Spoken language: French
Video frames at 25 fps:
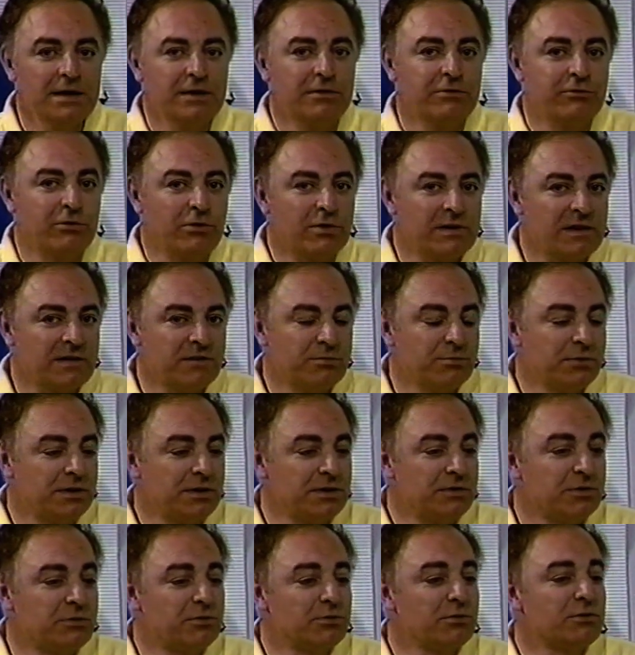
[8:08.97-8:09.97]
Ce classement
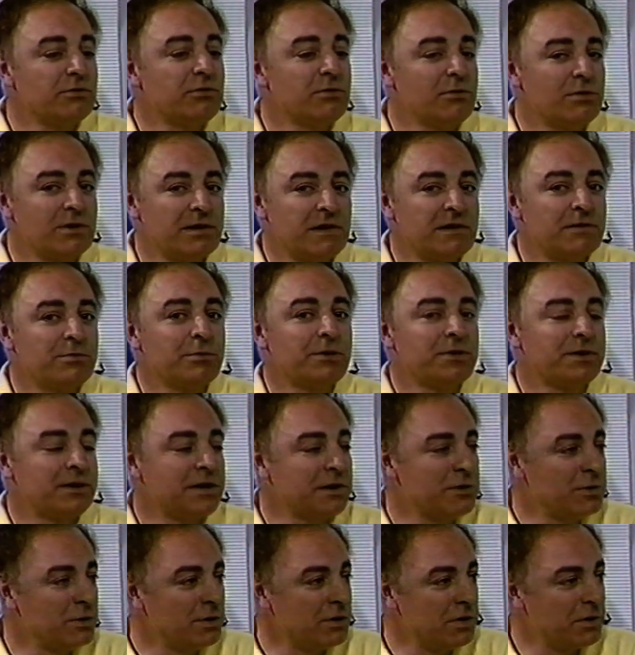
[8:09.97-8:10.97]
est devenu le classement
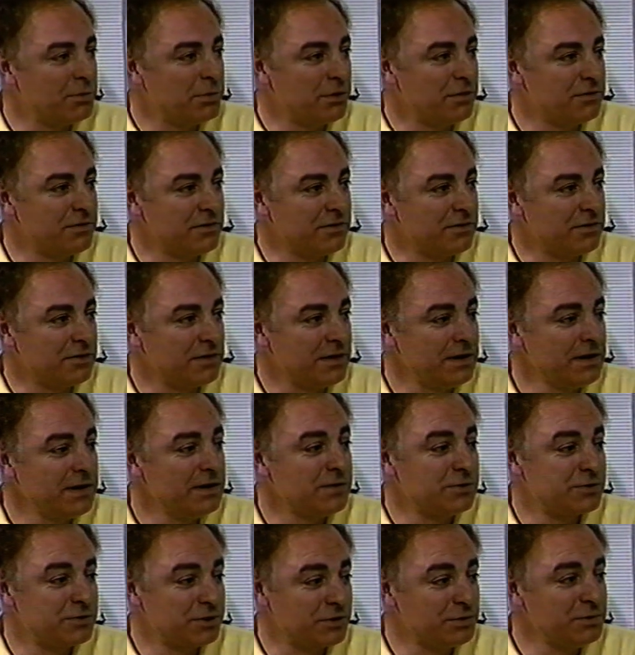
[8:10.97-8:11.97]
des coureurs professionnels
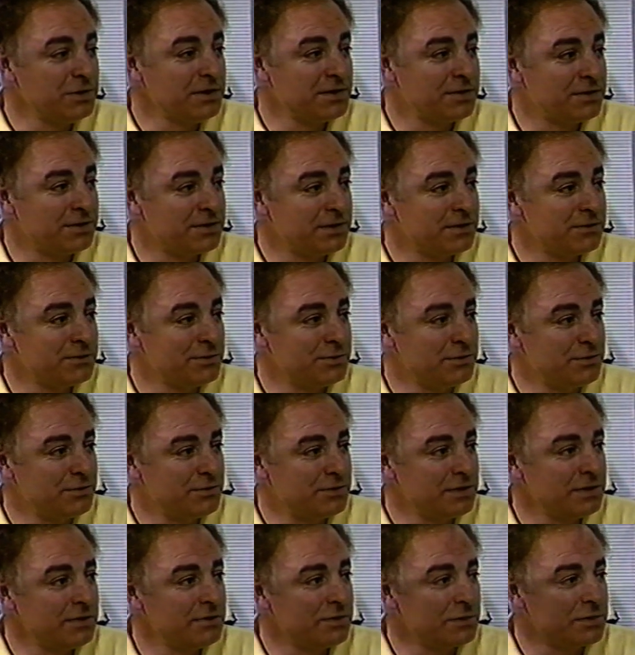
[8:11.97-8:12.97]
et aujourd'hui, il est en train de
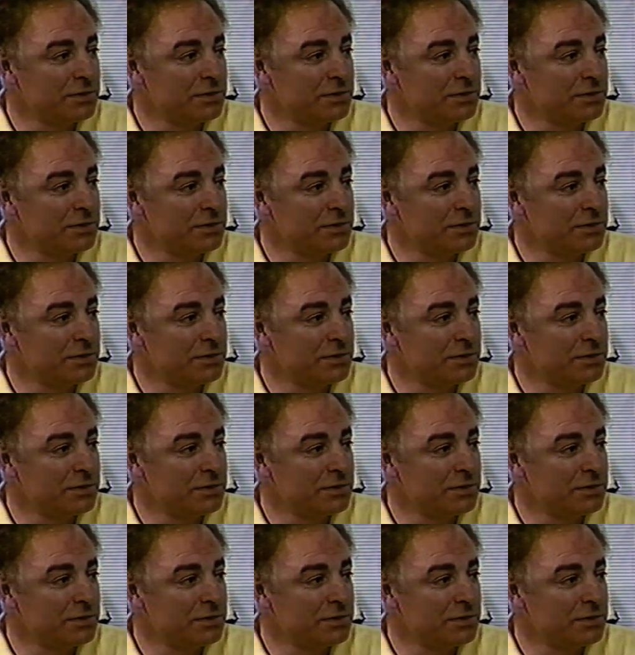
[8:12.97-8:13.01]
devenir le